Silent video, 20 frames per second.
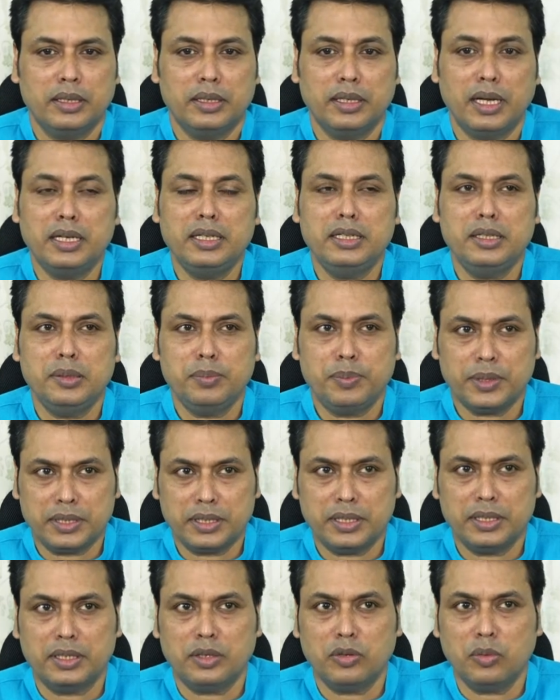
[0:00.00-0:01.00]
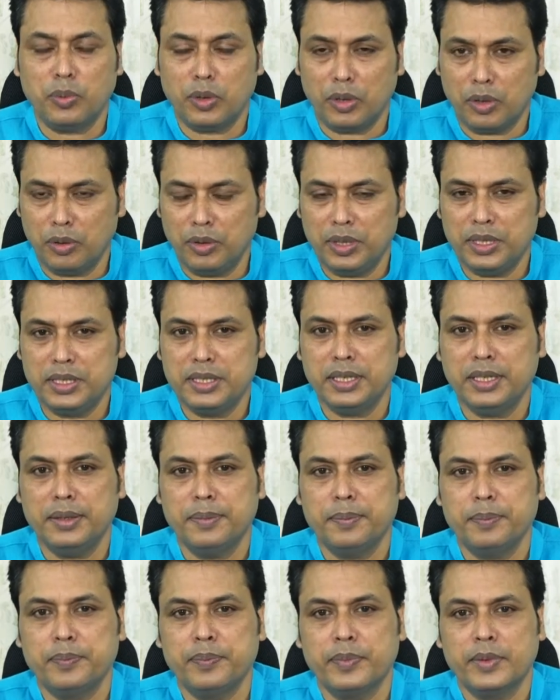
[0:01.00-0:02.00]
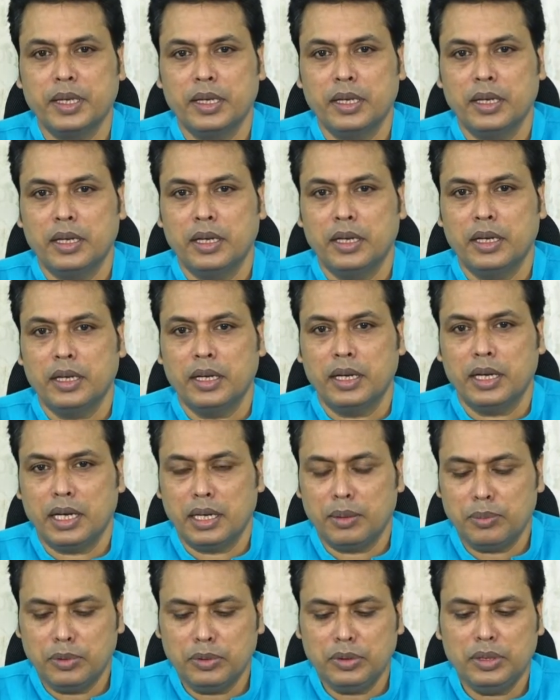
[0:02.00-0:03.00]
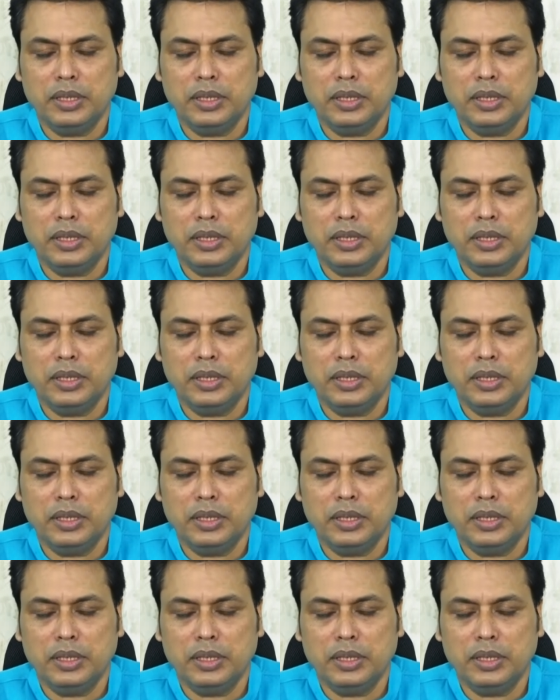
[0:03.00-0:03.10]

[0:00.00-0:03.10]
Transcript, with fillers: নাইনটি পার্সেন্টের উপরে হয়েছে এবং